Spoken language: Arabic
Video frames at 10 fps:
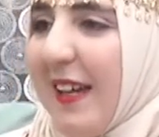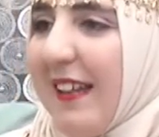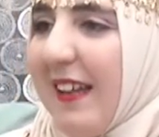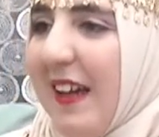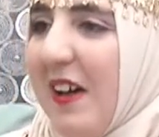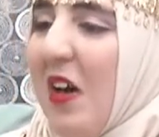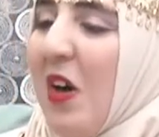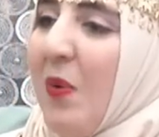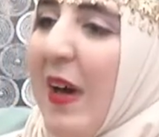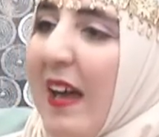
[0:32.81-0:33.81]
باتنا
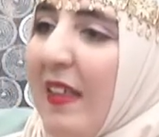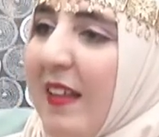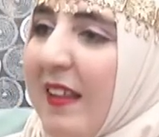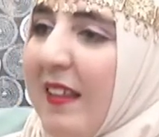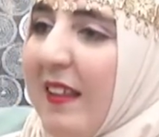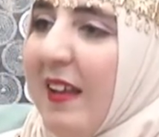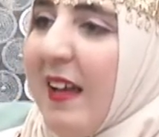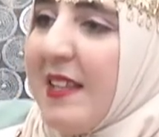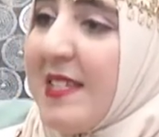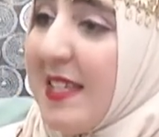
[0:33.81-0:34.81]
وأيضا
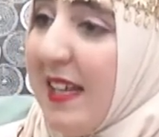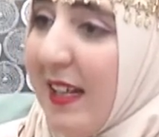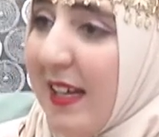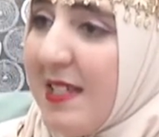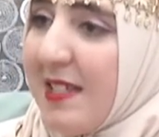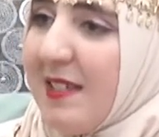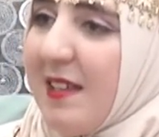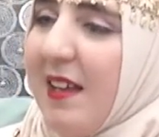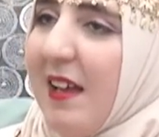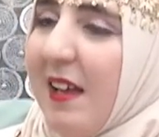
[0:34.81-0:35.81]
الستيليست